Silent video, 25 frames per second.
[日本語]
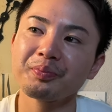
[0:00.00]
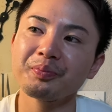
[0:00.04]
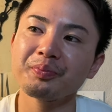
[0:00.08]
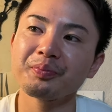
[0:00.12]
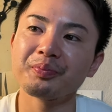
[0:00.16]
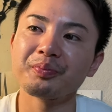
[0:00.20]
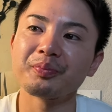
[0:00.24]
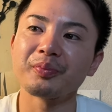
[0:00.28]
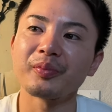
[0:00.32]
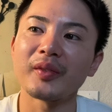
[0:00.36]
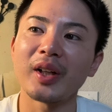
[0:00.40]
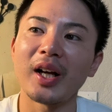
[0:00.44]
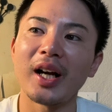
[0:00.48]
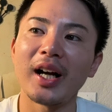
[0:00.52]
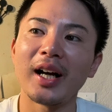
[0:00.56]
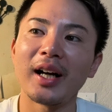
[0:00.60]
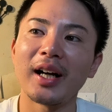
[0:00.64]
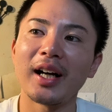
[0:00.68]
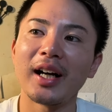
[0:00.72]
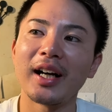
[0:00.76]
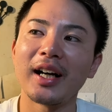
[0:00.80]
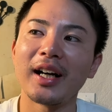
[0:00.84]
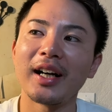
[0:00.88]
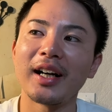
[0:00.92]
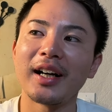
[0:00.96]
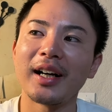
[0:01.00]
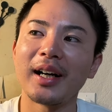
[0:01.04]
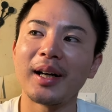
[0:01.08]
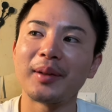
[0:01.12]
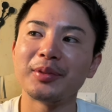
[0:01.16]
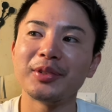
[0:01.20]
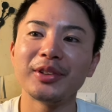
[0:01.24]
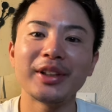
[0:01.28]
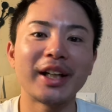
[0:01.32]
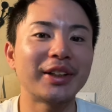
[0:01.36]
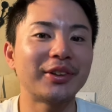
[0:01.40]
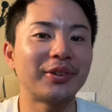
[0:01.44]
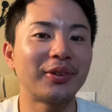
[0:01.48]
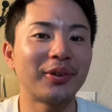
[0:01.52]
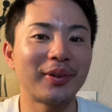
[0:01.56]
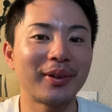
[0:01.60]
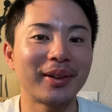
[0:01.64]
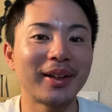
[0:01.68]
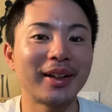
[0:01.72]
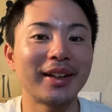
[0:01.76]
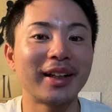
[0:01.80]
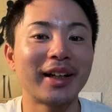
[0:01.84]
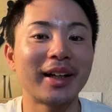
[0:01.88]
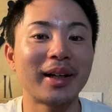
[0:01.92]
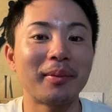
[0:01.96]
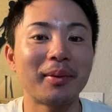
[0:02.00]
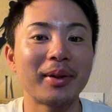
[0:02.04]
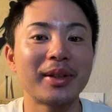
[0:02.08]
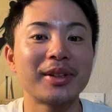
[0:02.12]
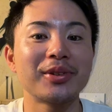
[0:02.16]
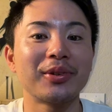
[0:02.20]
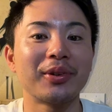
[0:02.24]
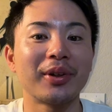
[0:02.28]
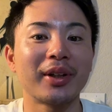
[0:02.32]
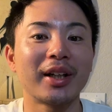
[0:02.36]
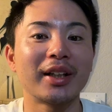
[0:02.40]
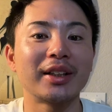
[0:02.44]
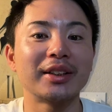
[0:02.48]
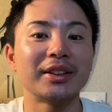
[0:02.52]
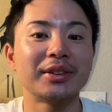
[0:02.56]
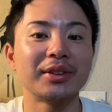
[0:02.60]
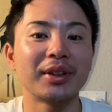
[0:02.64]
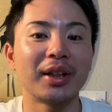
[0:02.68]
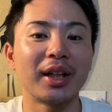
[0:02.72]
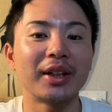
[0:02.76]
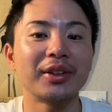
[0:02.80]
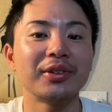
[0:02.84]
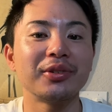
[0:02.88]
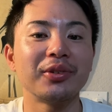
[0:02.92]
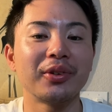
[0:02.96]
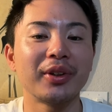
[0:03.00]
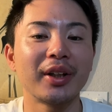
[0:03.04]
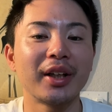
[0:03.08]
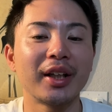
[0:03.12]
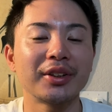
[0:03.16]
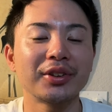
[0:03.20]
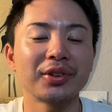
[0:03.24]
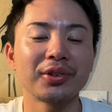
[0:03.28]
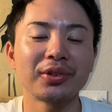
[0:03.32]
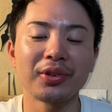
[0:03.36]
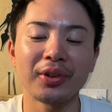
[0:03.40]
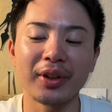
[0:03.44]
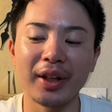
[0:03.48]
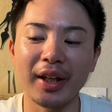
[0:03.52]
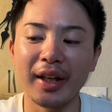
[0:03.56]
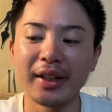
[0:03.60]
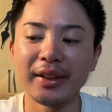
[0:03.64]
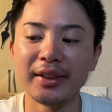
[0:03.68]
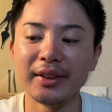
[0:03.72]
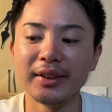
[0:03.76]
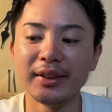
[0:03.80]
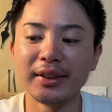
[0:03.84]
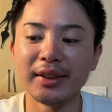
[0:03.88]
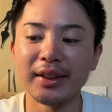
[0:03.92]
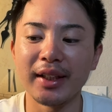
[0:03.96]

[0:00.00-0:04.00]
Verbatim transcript: う、うん、ああ、危ないというかね、長引きそうな感じはあるので、ちょっとね、